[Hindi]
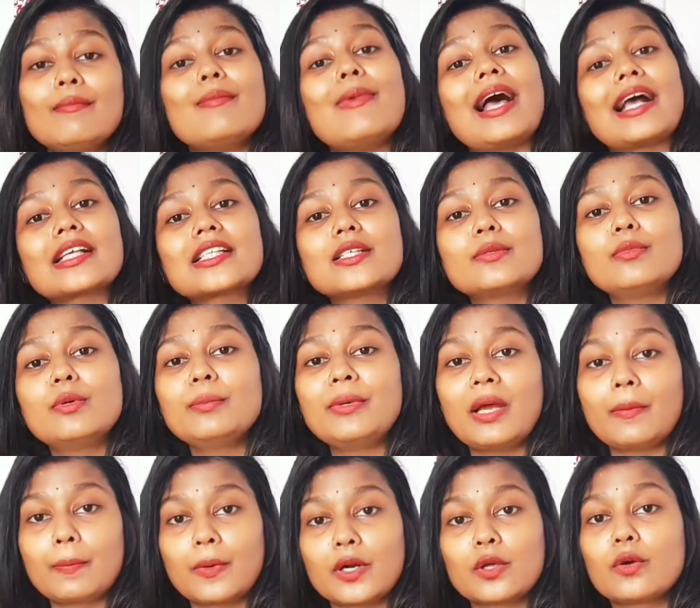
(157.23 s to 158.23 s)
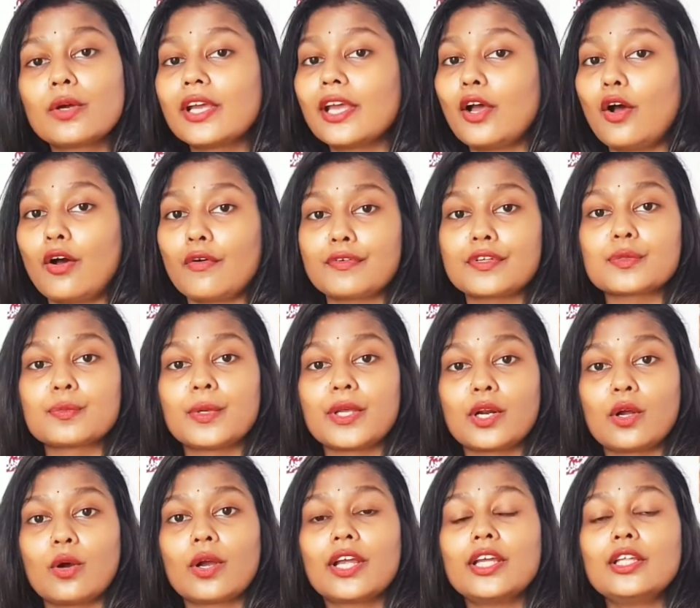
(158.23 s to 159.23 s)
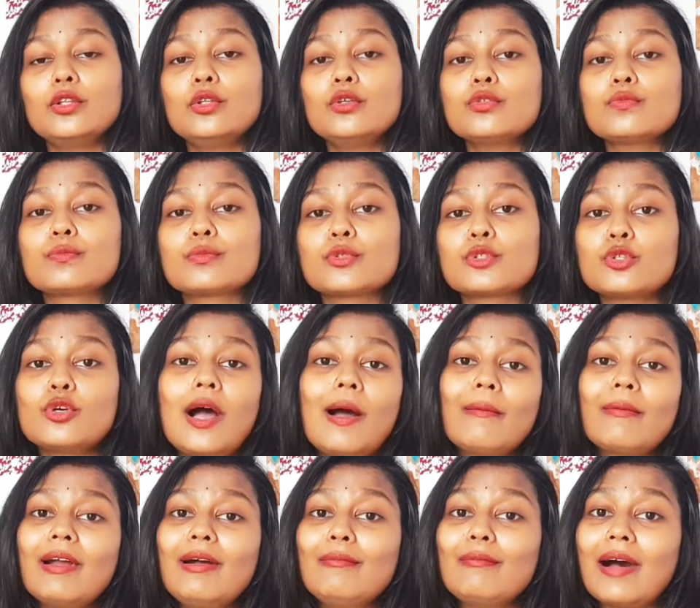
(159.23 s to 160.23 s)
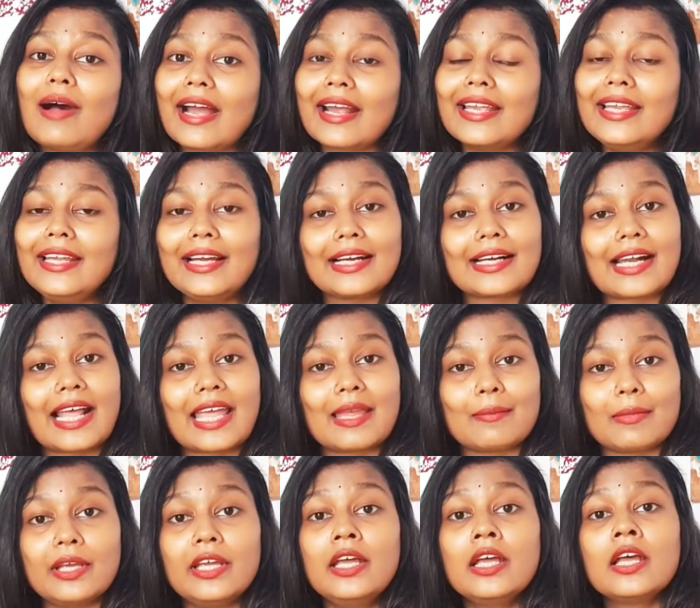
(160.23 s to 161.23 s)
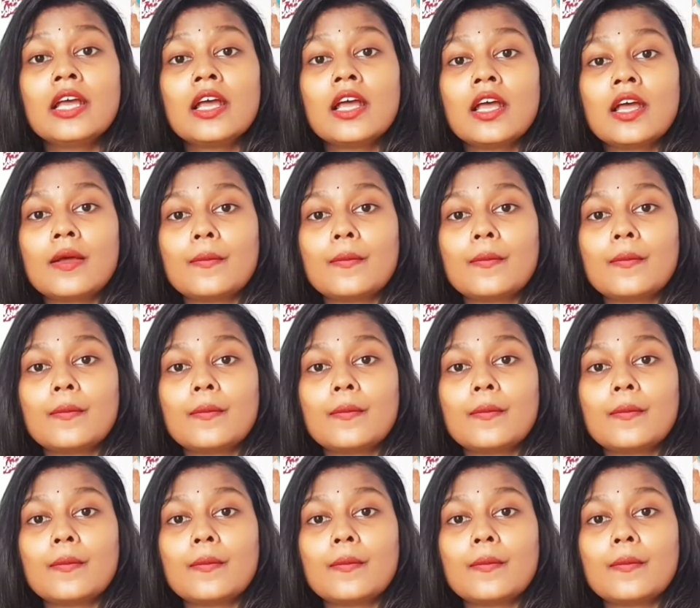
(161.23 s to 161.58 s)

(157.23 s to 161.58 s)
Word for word: मैक्सिमम या पढ़ोगे या ऑफिस में रहोगे तो जो आपका बाकी का टाइम है